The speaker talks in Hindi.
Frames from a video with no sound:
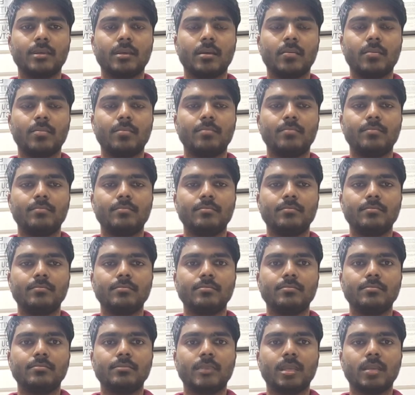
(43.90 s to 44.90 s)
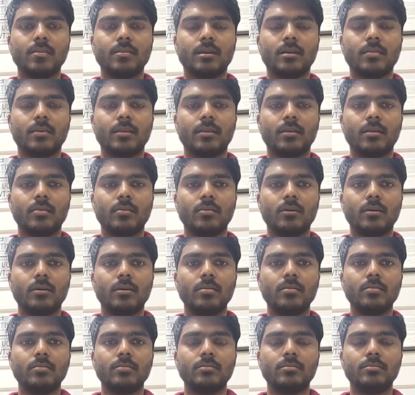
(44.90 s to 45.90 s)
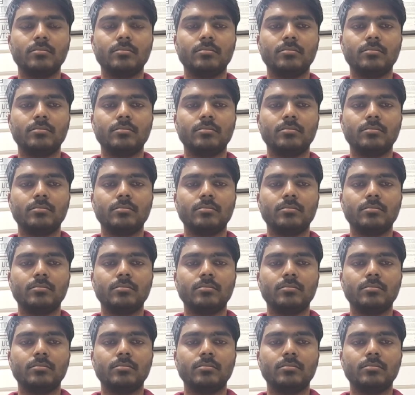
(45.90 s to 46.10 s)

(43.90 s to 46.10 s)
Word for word: क्या कैसा बना हुआ है